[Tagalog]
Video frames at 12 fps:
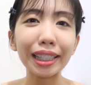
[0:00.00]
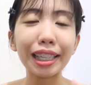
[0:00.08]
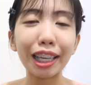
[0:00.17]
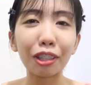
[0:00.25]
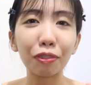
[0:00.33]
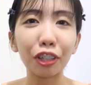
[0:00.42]

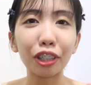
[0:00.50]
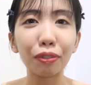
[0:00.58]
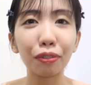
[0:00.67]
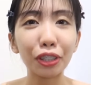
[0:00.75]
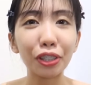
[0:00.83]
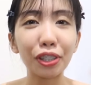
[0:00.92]
that's it
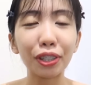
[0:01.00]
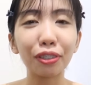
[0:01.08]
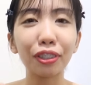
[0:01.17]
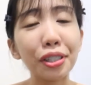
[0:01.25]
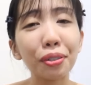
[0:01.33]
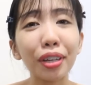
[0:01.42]
for the
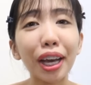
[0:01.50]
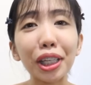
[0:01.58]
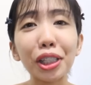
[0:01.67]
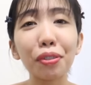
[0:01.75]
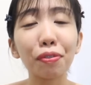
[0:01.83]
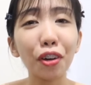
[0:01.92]
first look. So,
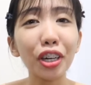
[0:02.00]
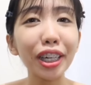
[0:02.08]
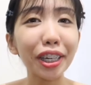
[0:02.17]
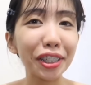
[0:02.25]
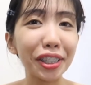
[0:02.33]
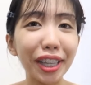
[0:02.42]
guys,
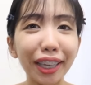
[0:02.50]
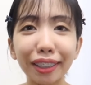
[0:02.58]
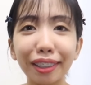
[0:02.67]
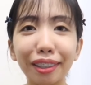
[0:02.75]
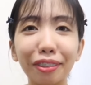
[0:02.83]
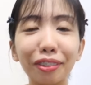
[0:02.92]
for our
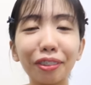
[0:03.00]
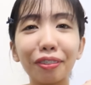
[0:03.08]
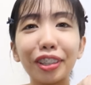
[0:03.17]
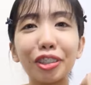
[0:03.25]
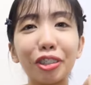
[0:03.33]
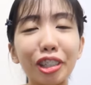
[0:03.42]
second
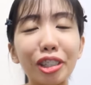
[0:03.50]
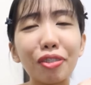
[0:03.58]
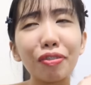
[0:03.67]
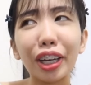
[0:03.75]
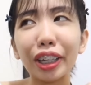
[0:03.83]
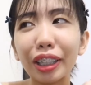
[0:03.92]
look, which
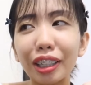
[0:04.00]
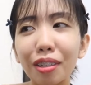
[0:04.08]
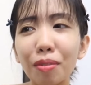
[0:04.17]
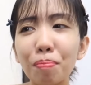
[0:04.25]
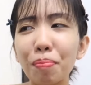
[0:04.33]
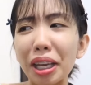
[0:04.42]
is
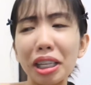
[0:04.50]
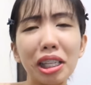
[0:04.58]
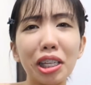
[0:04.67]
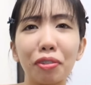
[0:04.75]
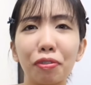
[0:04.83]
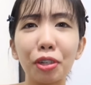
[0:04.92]
very
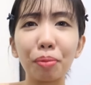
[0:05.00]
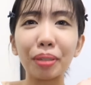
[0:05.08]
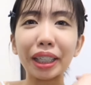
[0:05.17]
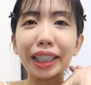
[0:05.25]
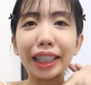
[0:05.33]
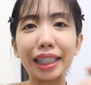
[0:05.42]
basic
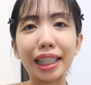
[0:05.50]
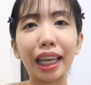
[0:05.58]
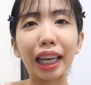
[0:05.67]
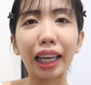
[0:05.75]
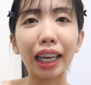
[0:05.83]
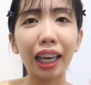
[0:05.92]
for me,
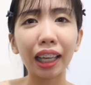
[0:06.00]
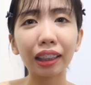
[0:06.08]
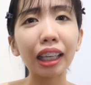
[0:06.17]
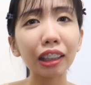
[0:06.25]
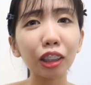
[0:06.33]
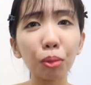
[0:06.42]
kasi
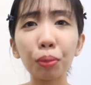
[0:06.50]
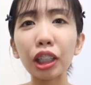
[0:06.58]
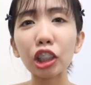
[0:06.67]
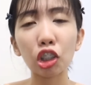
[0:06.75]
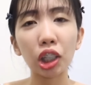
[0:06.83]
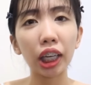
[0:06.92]
pink
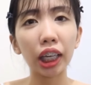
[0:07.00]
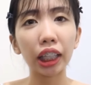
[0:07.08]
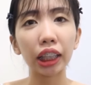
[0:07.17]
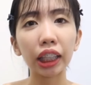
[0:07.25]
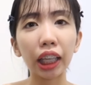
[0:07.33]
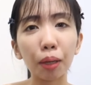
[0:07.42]
top lang
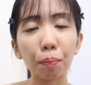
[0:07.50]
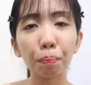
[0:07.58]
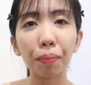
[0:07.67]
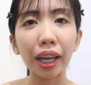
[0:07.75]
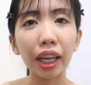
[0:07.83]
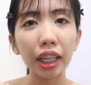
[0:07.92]
siya, and
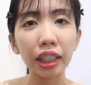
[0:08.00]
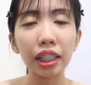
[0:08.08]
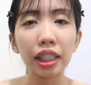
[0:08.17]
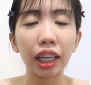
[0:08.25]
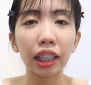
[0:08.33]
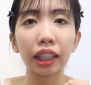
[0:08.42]
then
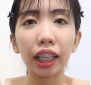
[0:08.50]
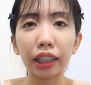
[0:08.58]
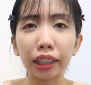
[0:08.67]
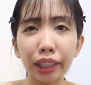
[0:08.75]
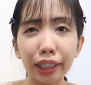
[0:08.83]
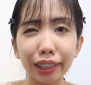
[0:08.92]
pants,
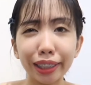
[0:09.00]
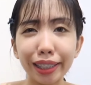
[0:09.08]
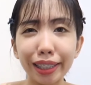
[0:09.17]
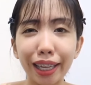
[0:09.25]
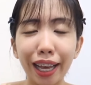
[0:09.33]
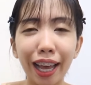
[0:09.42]
and then
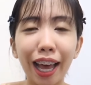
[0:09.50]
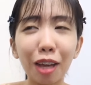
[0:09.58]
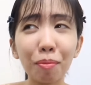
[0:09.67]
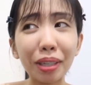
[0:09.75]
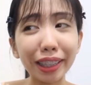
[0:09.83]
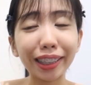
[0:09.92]
heels.
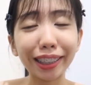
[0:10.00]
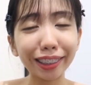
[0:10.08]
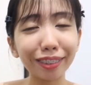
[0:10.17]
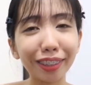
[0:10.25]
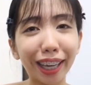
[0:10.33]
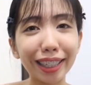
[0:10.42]
I
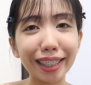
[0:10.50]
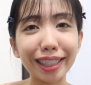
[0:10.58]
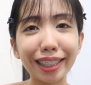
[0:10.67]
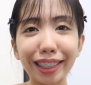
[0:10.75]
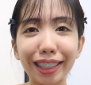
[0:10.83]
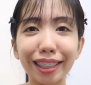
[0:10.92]
mean, dito
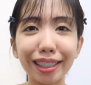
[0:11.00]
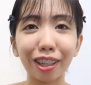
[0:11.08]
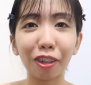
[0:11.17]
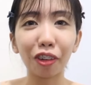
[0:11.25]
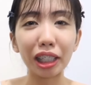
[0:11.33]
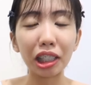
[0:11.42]
guys,
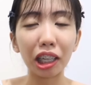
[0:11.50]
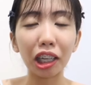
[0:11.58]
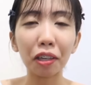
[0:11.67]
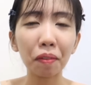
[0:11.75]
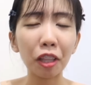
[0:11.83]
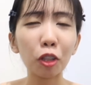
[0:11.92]
nag-heels ako
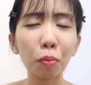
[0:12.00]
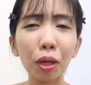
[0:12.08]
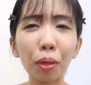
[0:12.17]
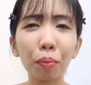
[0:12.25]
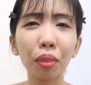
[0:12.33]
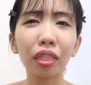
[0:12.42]
kasi,
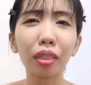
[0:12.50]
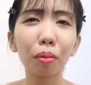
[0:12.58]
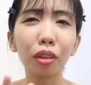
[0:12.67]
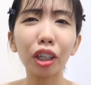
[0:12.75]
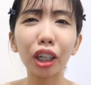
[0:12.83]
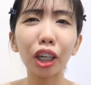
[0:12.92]
di ba,
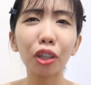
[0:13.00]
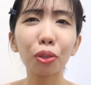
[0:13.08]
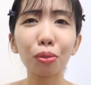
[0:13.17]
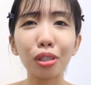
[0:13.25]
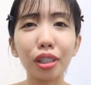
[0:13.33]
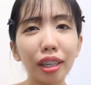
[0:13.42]
there
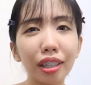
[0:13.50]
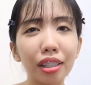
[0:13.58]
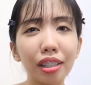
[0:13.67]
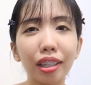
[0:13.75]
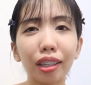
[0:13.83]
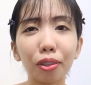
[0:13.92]
are those
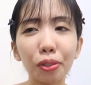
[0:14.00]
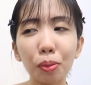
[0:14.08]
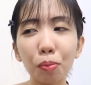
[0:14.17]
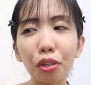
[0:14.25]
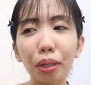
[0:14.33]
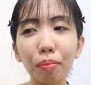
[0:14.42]
days na
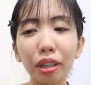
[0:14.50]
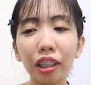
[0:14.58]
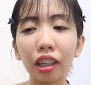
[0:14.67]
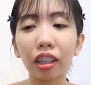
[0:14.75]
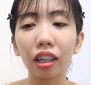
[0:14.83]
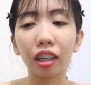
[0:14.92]
gusto mo lang
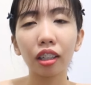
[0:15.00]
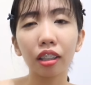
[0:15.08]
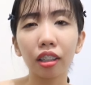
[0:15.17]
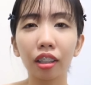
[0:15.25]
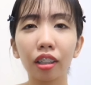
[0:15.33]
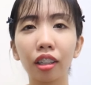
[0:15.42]

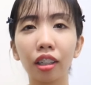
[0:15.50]
maging